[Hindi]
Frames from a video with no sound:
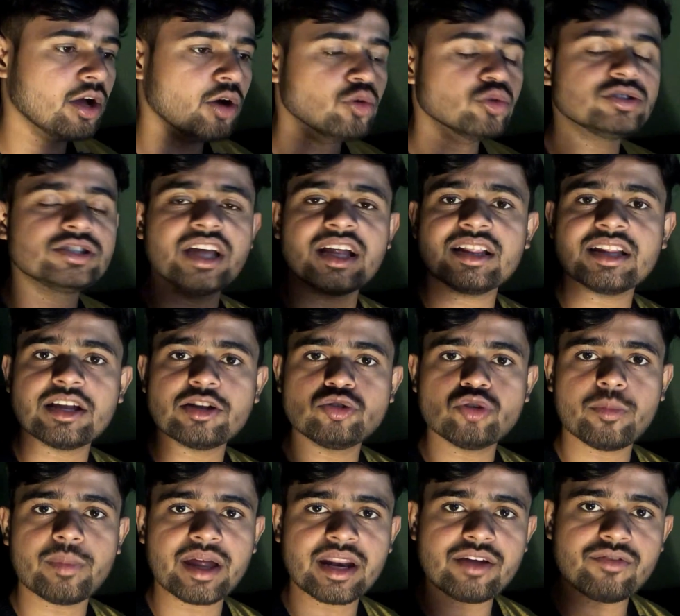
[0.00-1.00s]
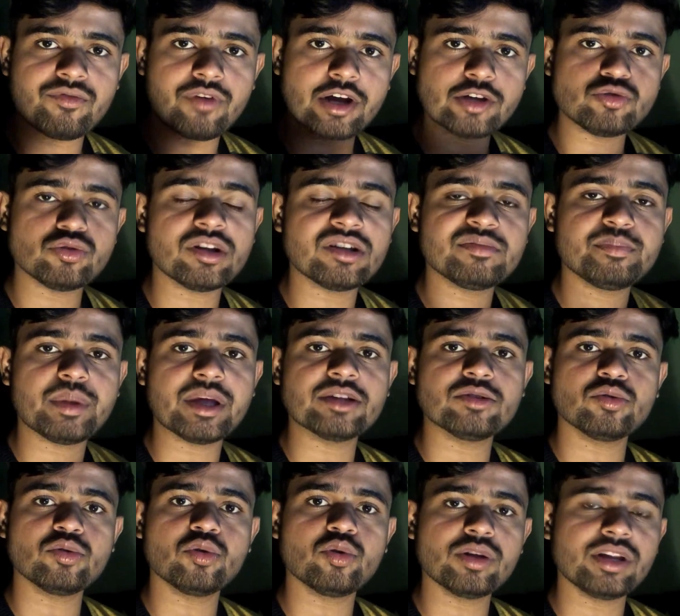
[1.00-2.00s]
उसके अंदर जो मैंने वर्चुअल स्पेस
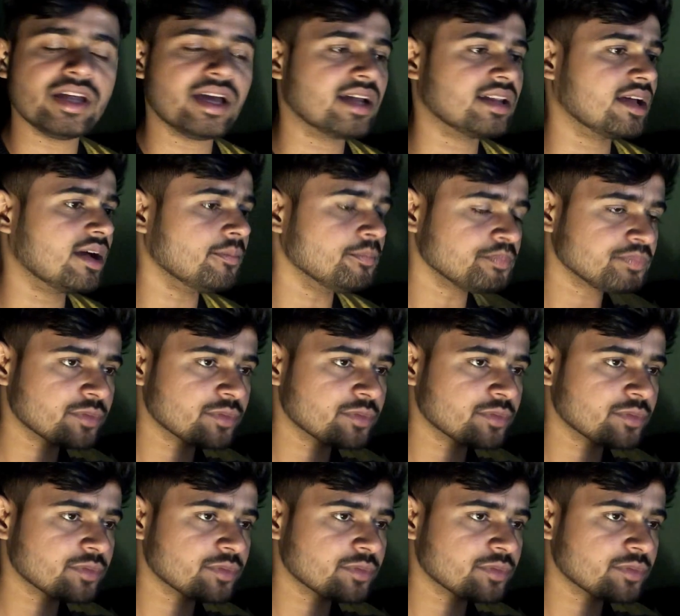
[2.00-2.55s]
उनको दिया था